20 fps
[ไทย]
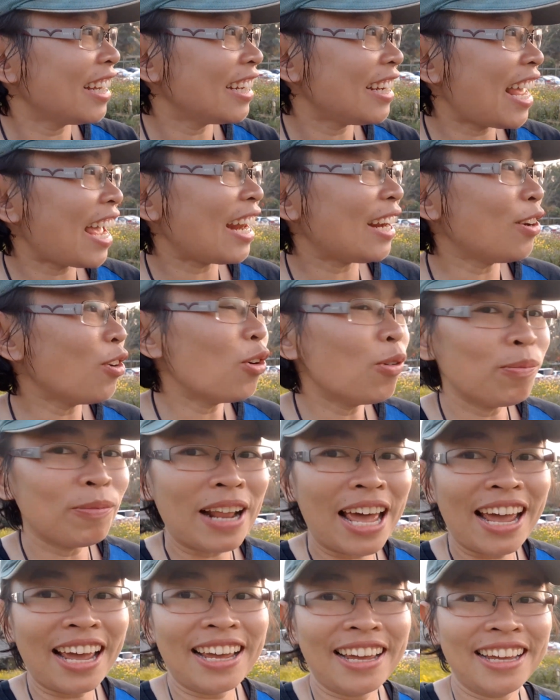แดดล่ม
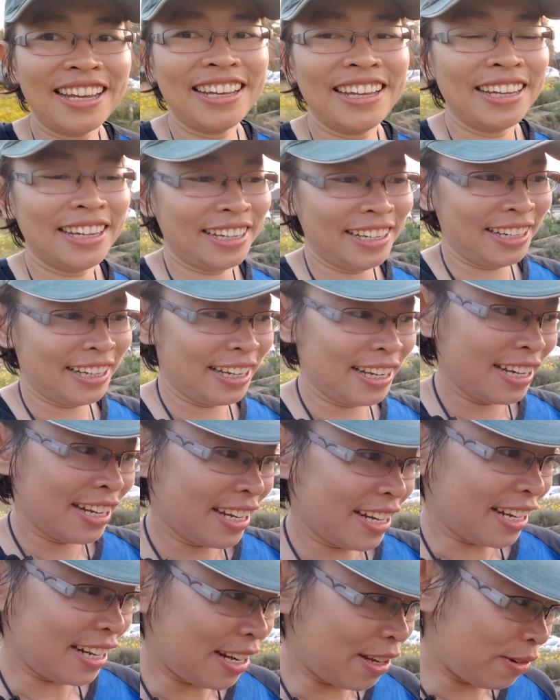แล้ว
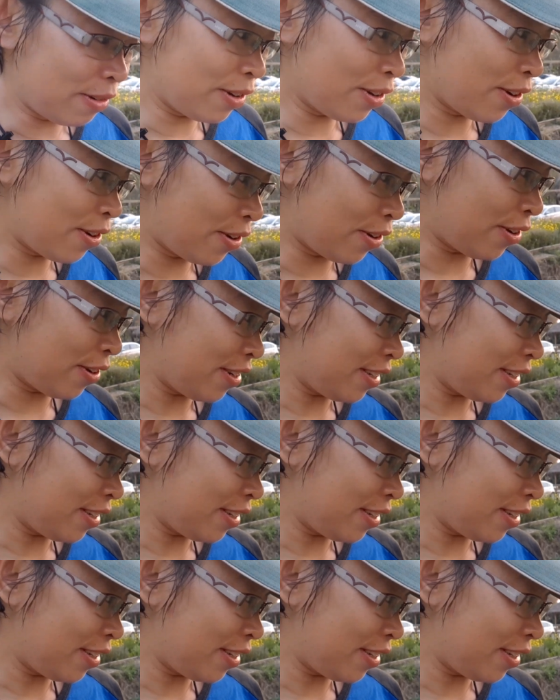เขาก็